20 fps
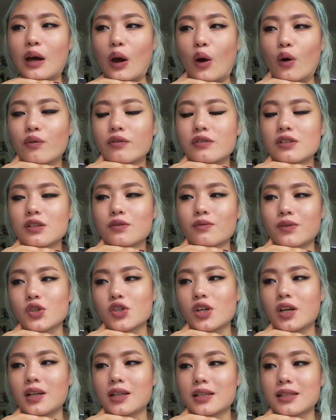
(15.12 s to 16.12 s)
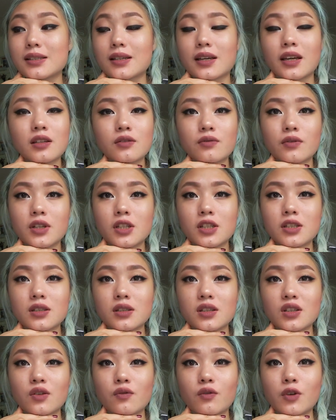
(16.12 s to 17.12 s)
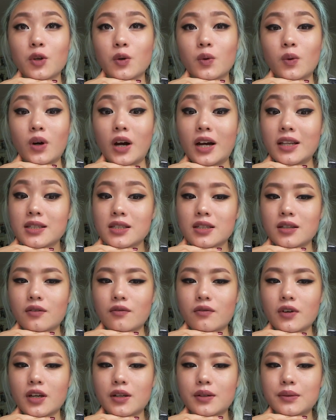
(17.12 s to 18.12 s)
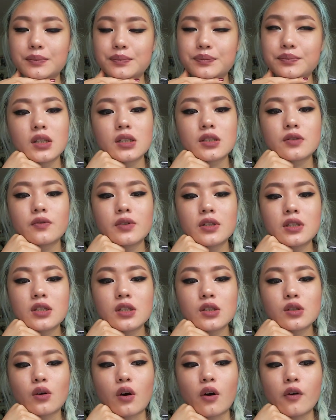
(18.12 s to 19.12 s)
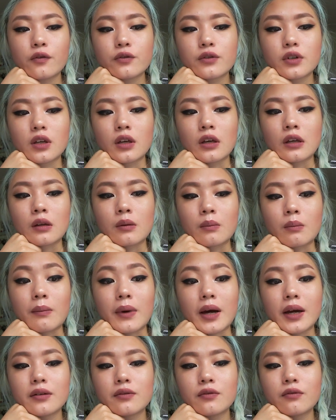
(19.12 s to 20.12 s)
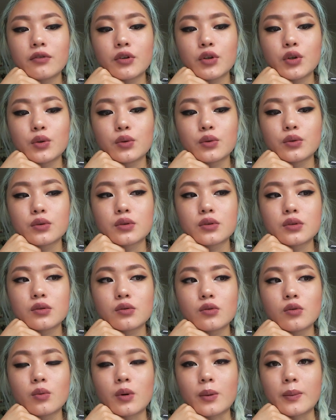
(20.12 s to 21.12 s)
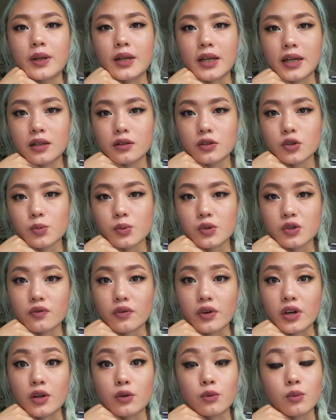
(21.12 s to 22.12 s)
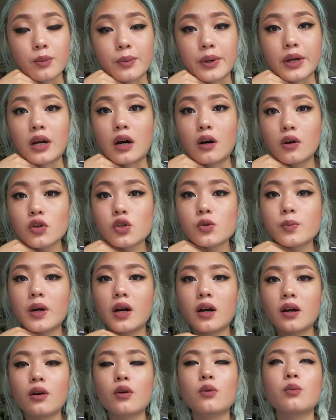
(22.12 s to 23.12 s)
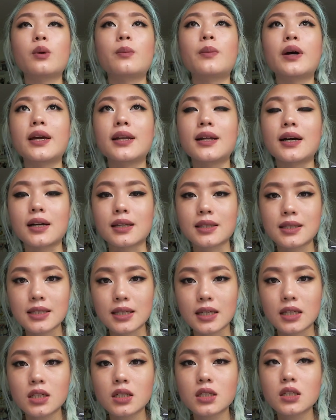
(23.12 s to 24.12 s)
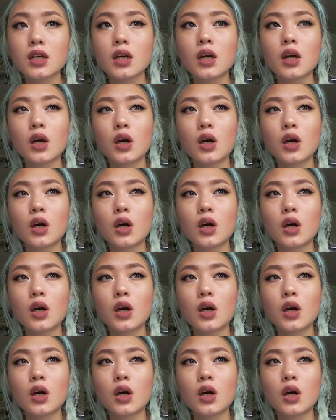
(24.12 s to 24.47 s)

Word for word: auch wenn sich wahrscheinlich recht wenig dieses Video ansehen werden. Es wird sich oft in meinen Videos über mein Englisch beschwert, über meine Aussprache, über meinen Akzent